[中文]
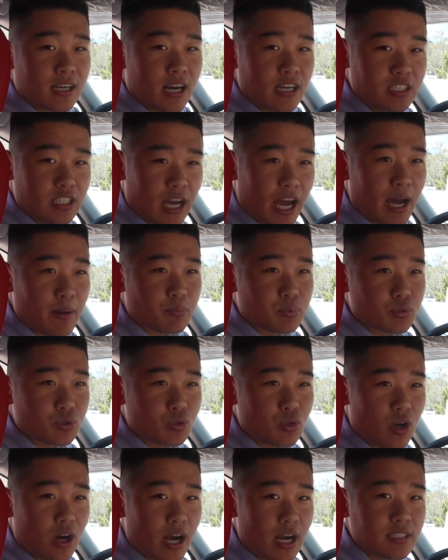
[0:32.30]
而且还不
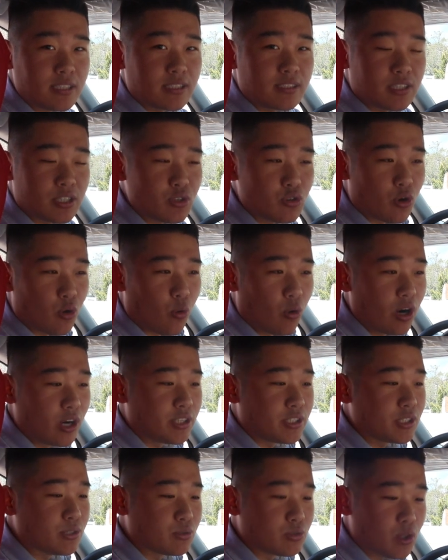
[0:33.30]
错，而且挺有活力、
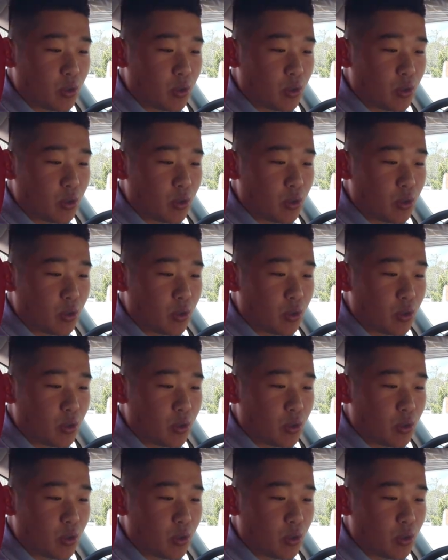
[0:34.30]
挺有